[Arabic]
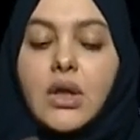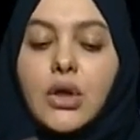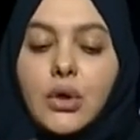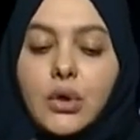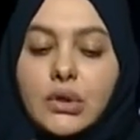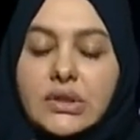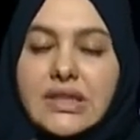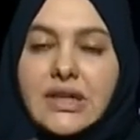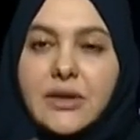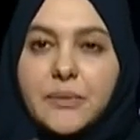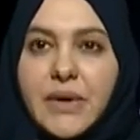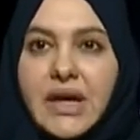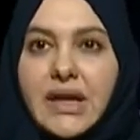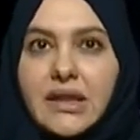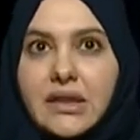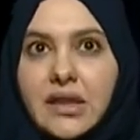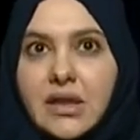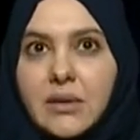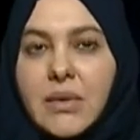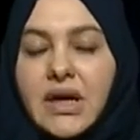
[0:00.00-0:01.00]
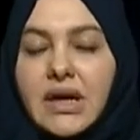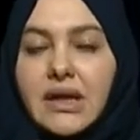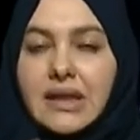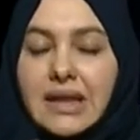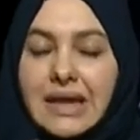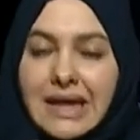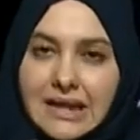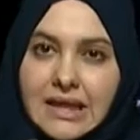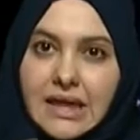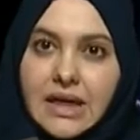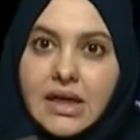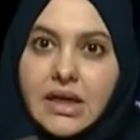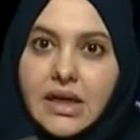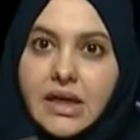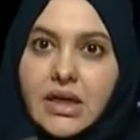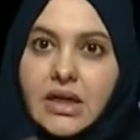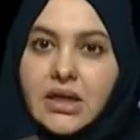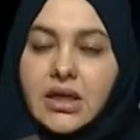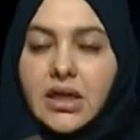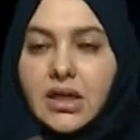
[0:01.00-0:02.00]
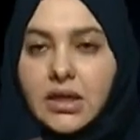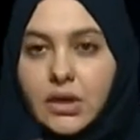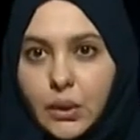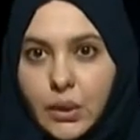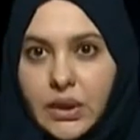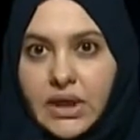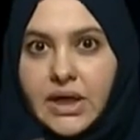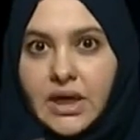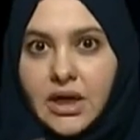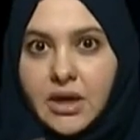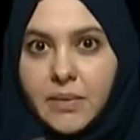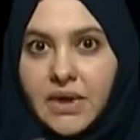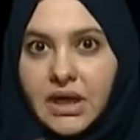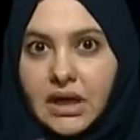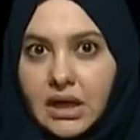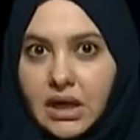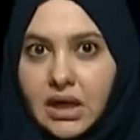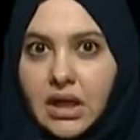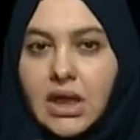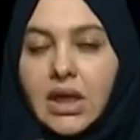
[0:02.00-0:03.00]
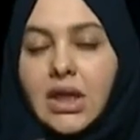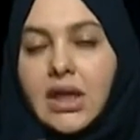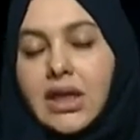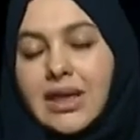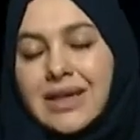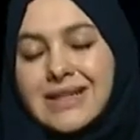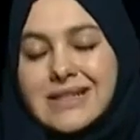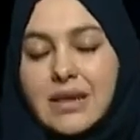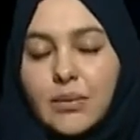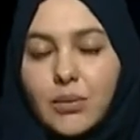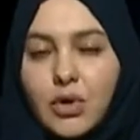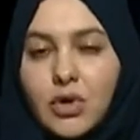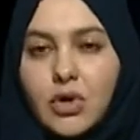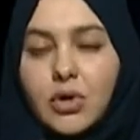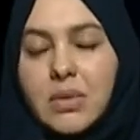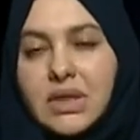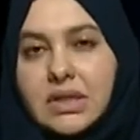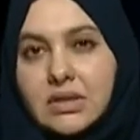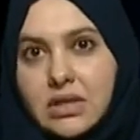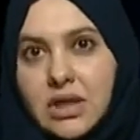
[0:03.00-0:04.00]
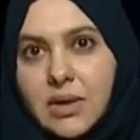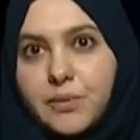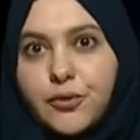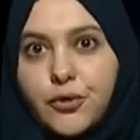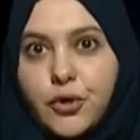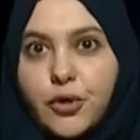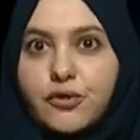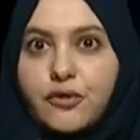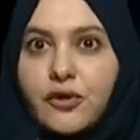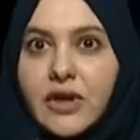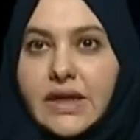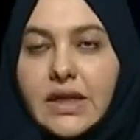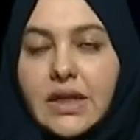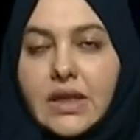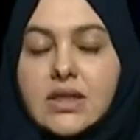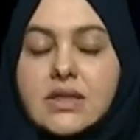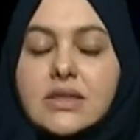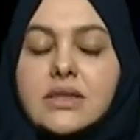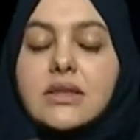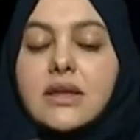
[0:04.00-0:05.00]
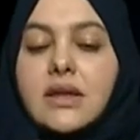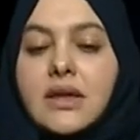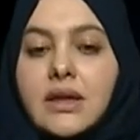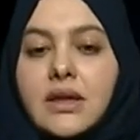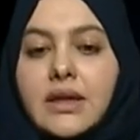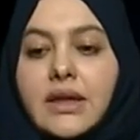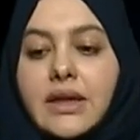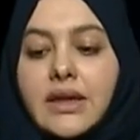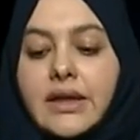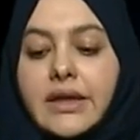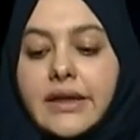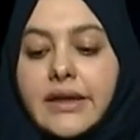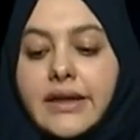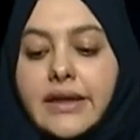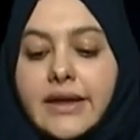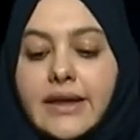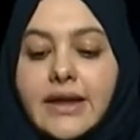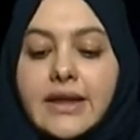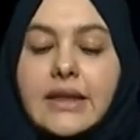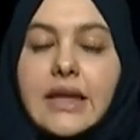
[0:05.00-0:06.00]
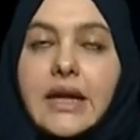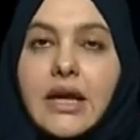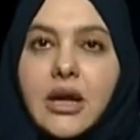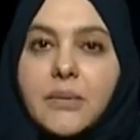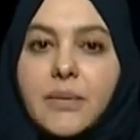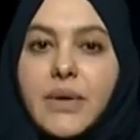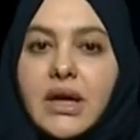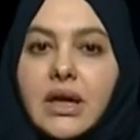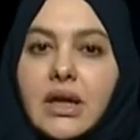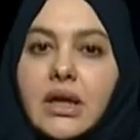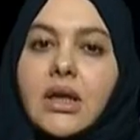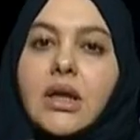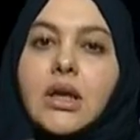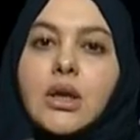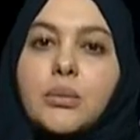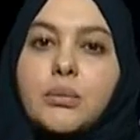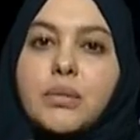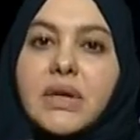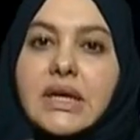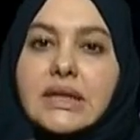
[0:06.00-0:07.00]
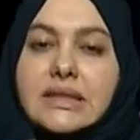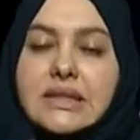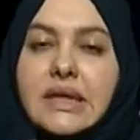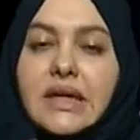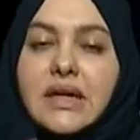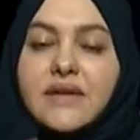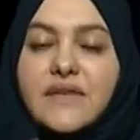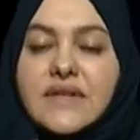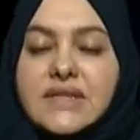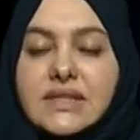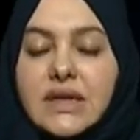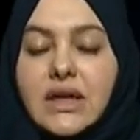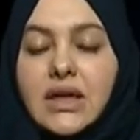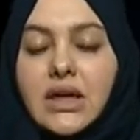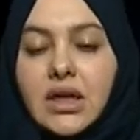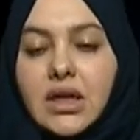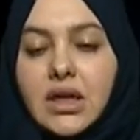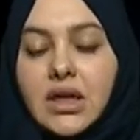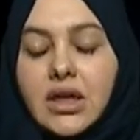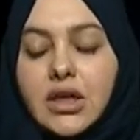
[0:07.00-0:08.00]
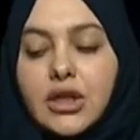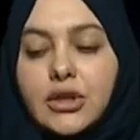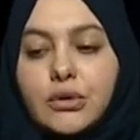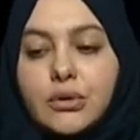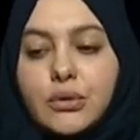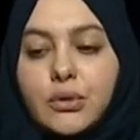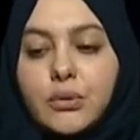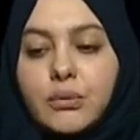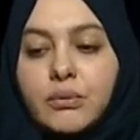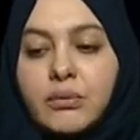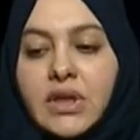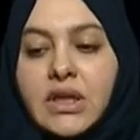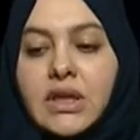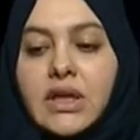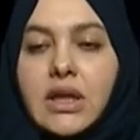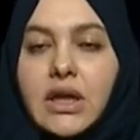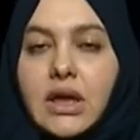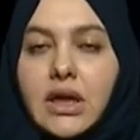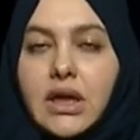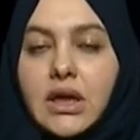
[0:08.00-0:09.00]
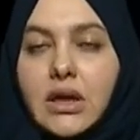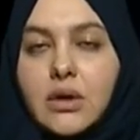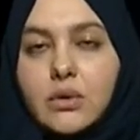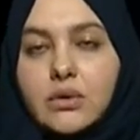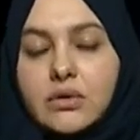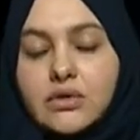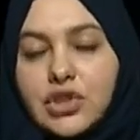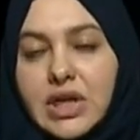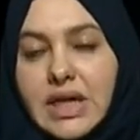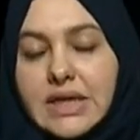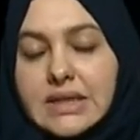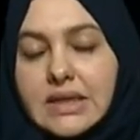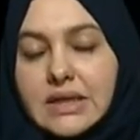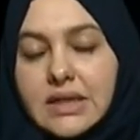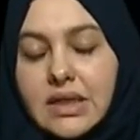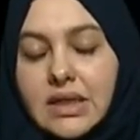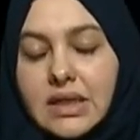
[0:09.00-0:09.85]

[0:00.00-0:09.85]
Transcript: اختير بحثي مع ثلاثه اخرين احنا كلنا اربعه اللي سموهم التوب فور فاينالست يعني احنا الاربعه بنتنافس على انه مين اللي حياخذ جائزه